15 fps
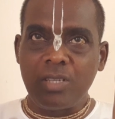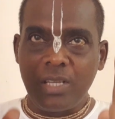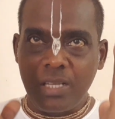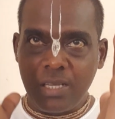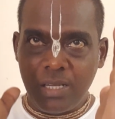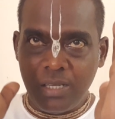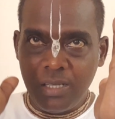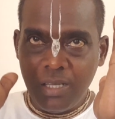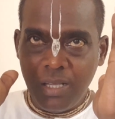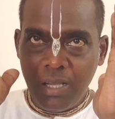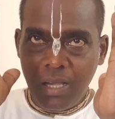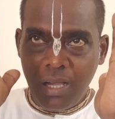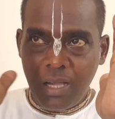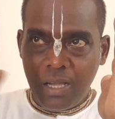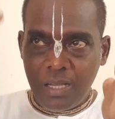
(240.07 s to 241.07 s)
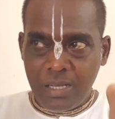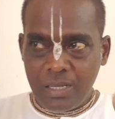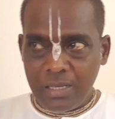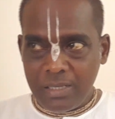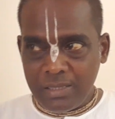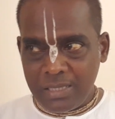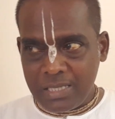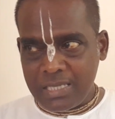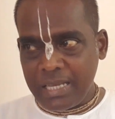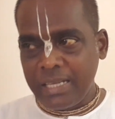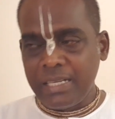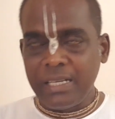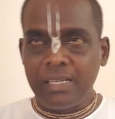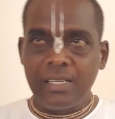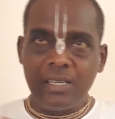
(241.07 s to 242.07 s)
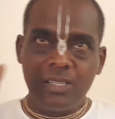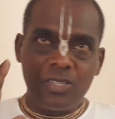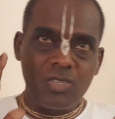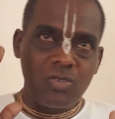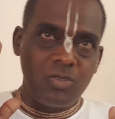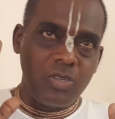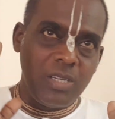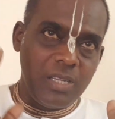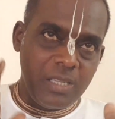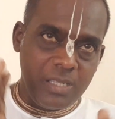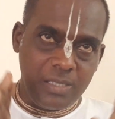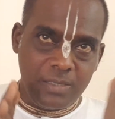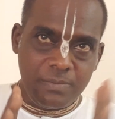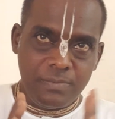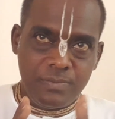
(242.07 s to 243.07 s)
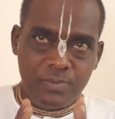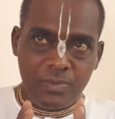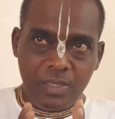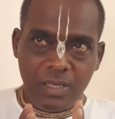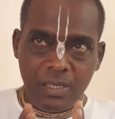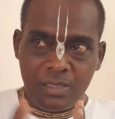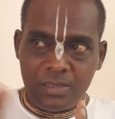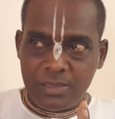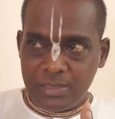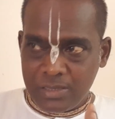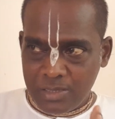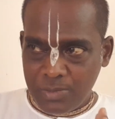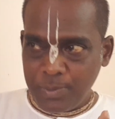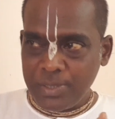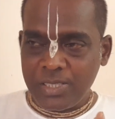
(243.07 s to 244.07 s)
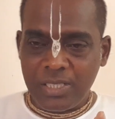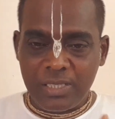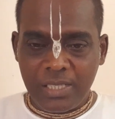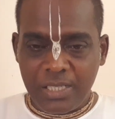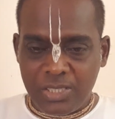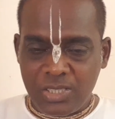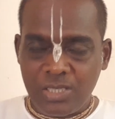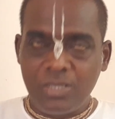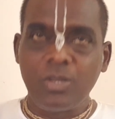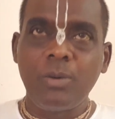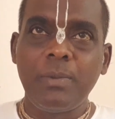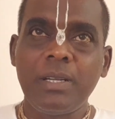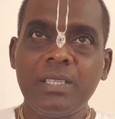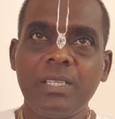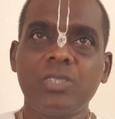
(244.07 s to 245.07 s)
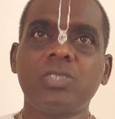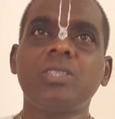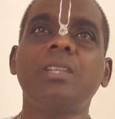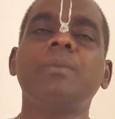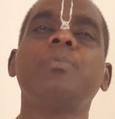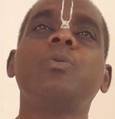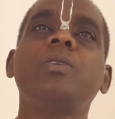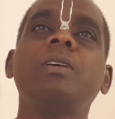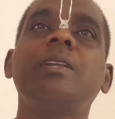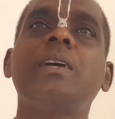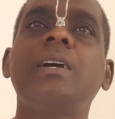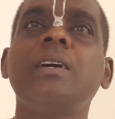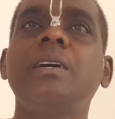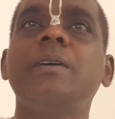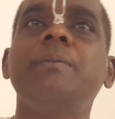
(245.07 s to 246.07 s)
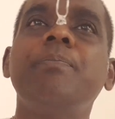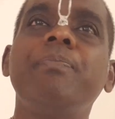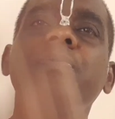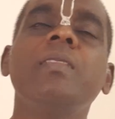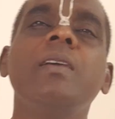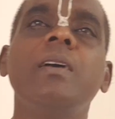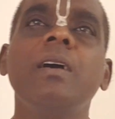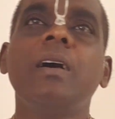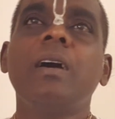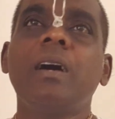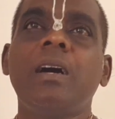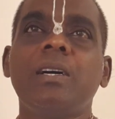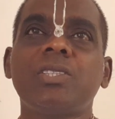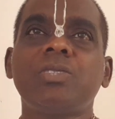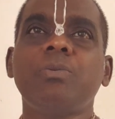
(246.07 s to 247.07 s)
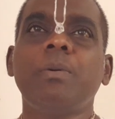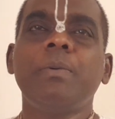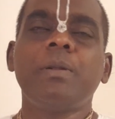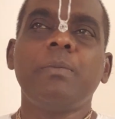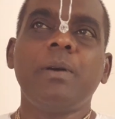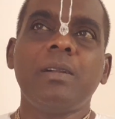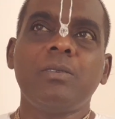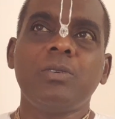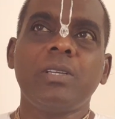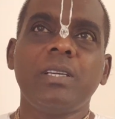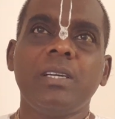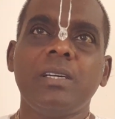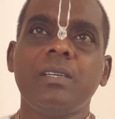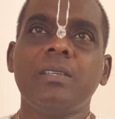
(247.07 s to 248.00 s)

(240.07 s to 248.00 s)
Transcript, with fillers: சொன்னாக்கா அங்கே இந்த சைட் என்ட்ரன்ஸோ இல்லை ஸ்பெஷல் தர்ஷன் நார்மல் தர்ஷனில் போனீங்கன்னா அங்கே சிவபெருமானுடைய